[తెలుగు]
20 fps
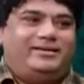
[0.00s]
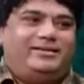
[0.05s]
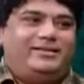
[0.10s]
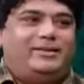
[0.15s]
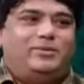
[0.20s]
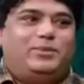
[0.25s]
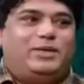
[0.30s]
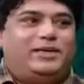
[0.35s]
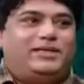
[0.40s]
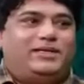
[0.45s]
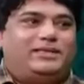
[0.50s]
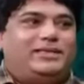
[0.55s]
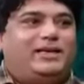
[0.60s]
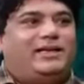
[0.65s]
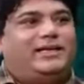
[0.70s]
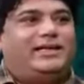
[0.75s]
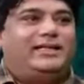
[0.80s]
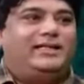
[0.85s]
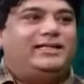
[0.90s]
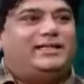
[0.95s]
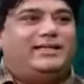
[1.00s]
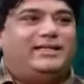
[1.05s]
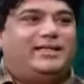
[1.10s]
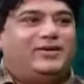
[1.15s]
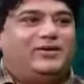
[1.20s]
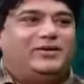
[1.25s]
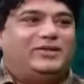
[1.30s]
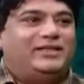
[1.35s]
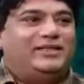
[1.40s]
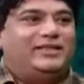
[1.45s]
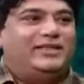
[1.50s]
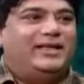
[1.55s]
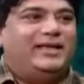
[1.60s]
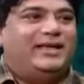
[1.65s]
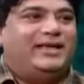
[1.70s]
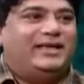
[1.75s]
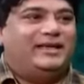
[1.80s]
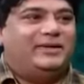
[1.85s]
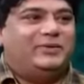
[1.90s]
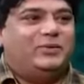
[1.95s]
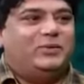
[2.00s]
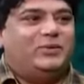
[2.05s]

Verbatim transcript: సినిమా ఇండస్ట్రీలో ఏదైతే అది అవుతుంది అని